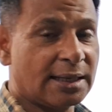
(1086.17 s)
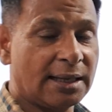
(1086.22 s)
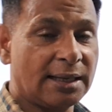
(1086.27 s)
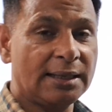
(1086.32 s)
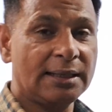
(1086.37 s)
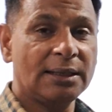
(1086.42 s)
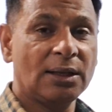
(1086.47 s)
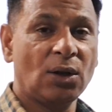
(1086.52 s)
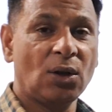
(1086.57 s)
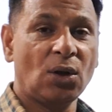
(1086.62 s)

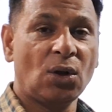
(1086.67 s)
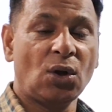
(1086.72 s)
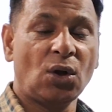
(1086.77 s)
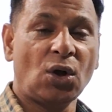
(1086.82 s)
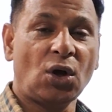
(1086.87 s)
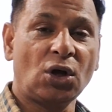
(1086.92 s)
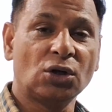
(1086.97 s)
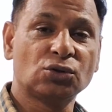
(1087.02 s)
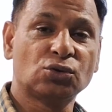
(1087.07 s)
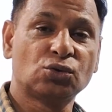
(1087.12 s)
है
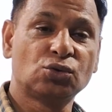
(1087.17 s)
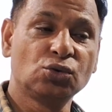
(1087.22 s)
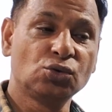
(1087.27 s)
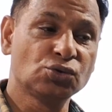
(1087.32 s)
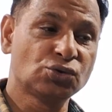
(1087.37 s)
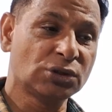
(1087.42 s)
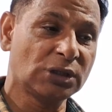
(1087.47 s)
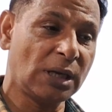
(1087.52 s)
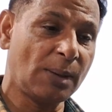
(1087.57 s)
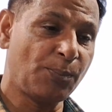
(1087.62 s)
और
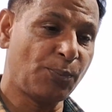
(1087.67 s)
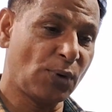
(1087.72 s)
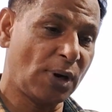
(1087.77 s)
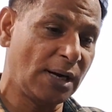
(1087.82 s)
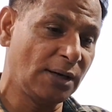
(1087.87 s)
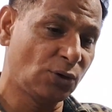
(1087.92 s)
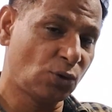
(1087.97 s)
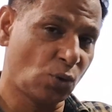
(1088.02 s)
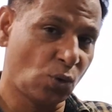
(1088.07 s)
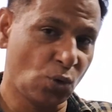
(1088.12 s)
दूसरा
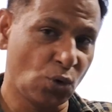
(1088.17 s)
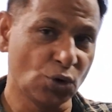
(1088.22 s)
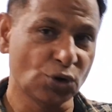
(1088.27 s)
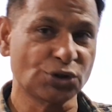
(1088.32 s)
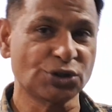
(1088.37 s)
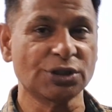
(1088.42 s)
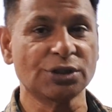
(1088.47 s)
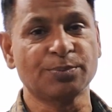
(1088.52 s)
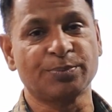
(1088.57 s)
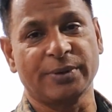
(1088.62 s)
पॉइंट
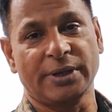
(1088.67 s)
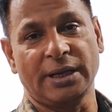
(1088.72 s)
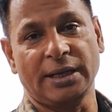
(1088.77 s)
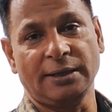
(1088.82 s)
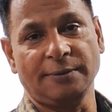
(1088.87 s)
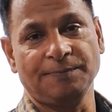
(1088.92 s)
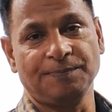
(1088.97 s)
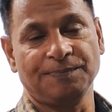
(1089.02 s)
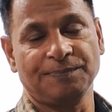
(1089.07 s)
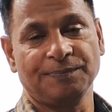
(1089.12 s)
ओरिजिन पे
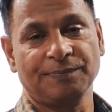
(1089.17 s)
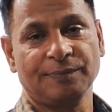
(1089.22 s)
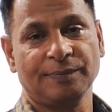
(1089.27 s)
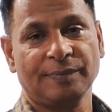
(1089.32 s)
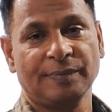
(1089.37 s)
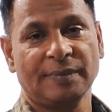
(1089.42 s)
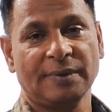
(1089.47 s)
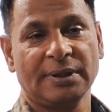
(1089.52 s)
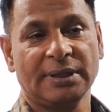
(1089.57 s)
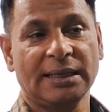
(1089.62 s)
है
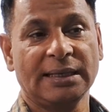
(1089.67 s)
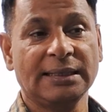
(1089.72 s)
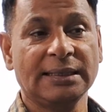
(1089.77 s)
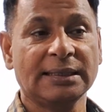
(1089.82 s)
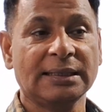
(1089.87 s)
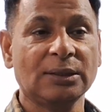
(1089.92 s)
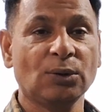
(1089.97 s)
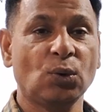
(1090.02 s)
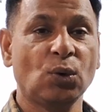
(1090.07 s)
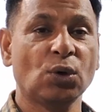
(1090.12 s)
यानी
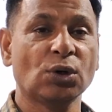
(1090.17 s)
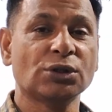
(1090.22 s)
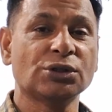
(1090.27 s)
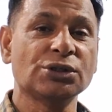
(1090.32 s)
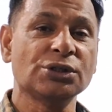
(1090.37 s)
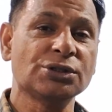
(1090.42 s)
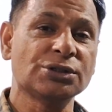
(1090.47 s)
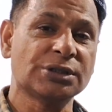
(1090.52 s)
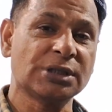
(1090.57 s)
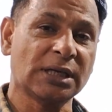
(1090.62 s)
कि
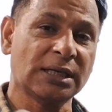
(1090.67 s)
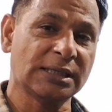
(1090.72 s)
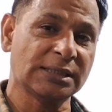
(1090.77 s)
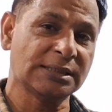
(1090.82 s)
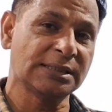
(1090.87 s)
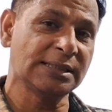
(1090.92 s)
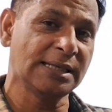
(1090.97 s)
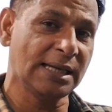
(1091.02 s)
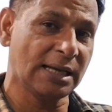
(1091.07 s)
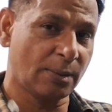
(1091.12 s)
ओरिजिन से
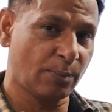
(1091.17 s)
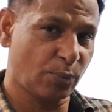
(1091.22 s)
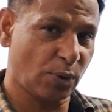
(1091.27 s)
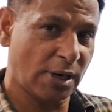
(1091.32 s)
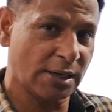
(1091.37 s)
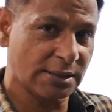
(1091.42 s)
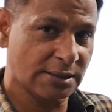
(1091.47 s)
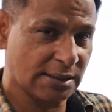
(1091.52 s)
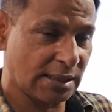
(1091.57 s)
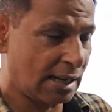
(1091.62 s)
किसी एक
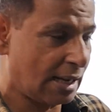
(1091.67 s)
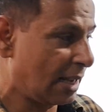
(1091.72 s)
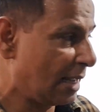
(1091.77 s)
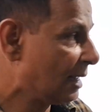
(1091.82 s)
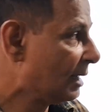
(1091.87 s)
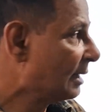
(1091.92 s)
पॉइंट्स का